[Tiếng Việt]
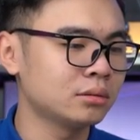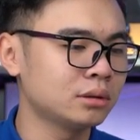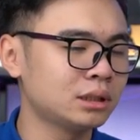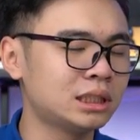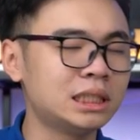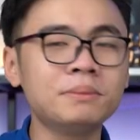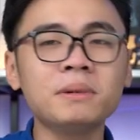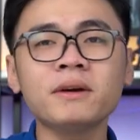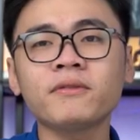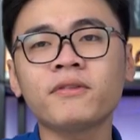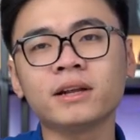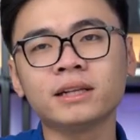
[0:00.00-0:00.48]

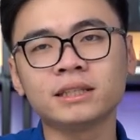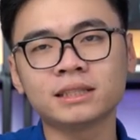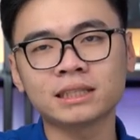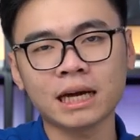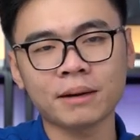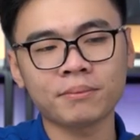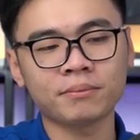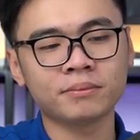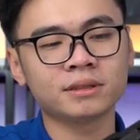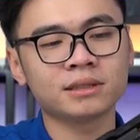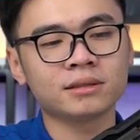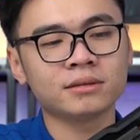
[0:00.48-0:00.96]
chín mươi phần
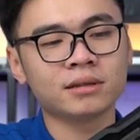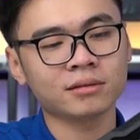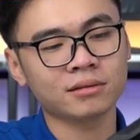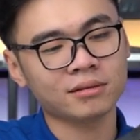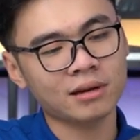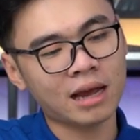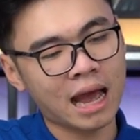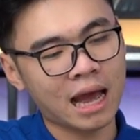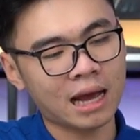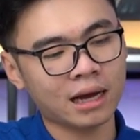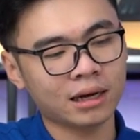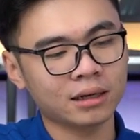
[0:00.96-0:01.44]
trăm
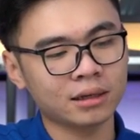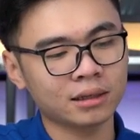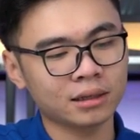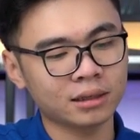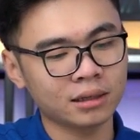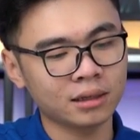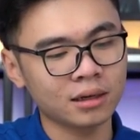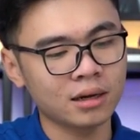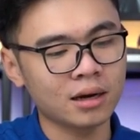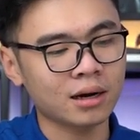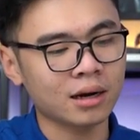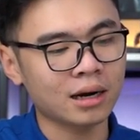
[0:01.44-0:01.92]
cạc
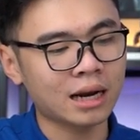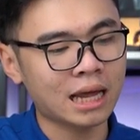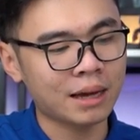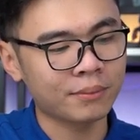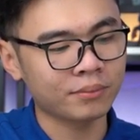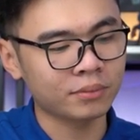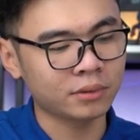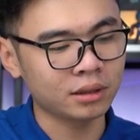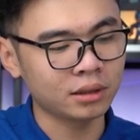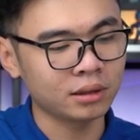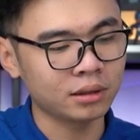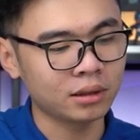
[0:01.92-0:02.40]
được
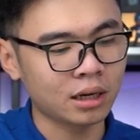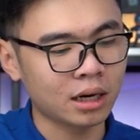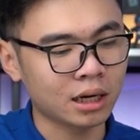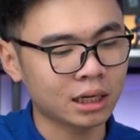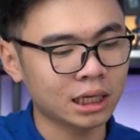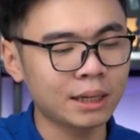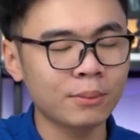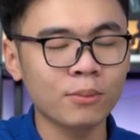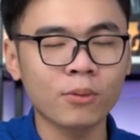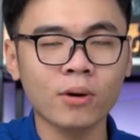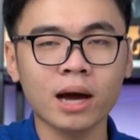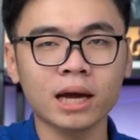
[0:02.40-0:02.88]
làm từ
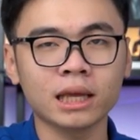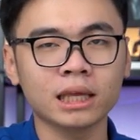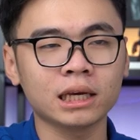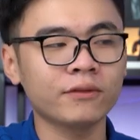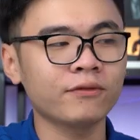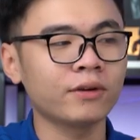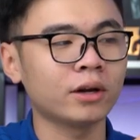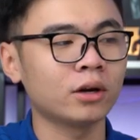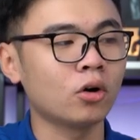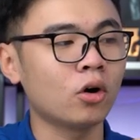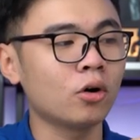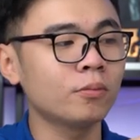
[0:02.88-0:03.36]
kim loại,
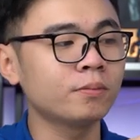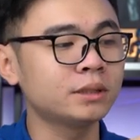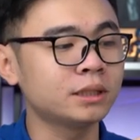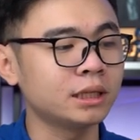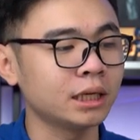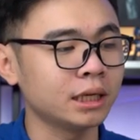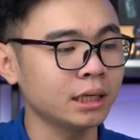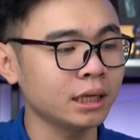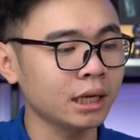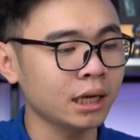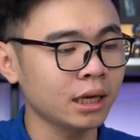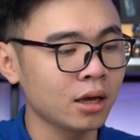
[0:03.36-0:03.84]
những phần ốp
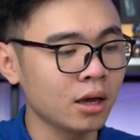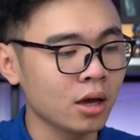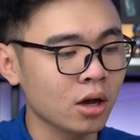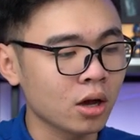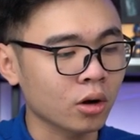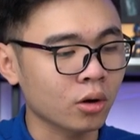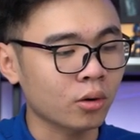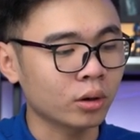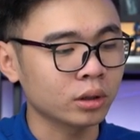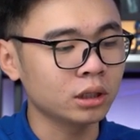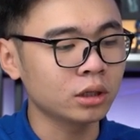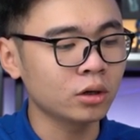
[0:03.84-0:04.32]
chính ấy.
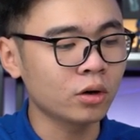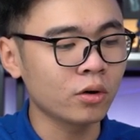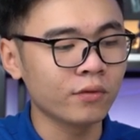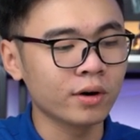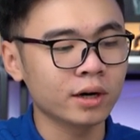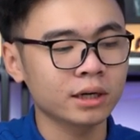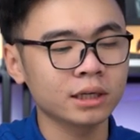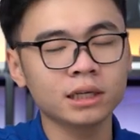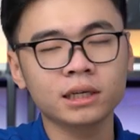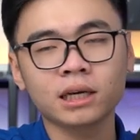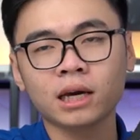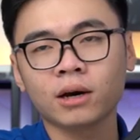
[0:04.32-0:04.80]
Còn những khu
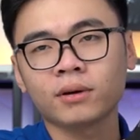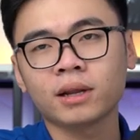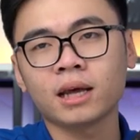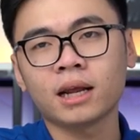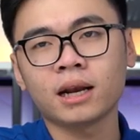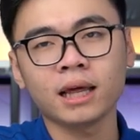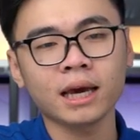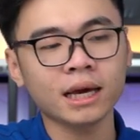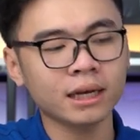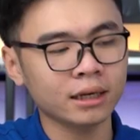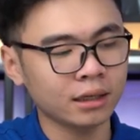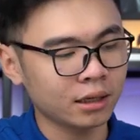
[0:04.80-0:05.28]
vực như kiểu
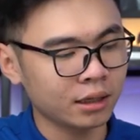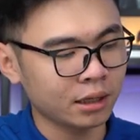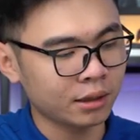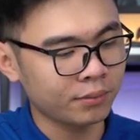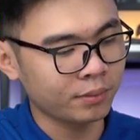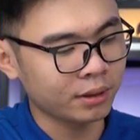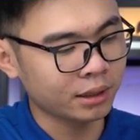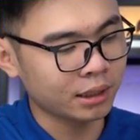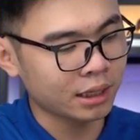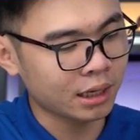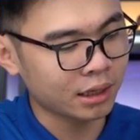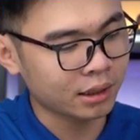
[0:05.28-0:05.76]
đèn led,
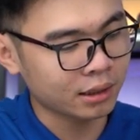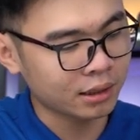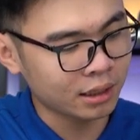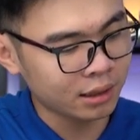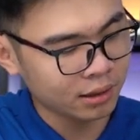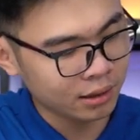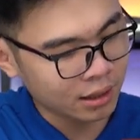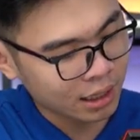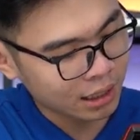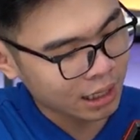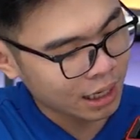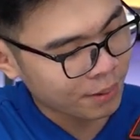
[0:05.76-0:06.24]
mình
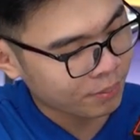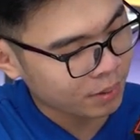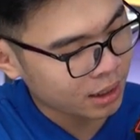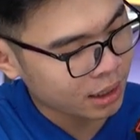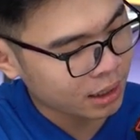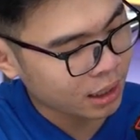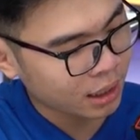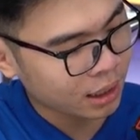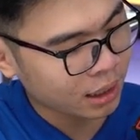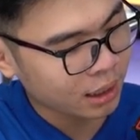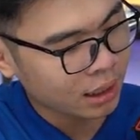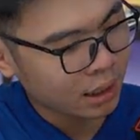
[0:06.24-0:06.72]
đang nằm đây đây,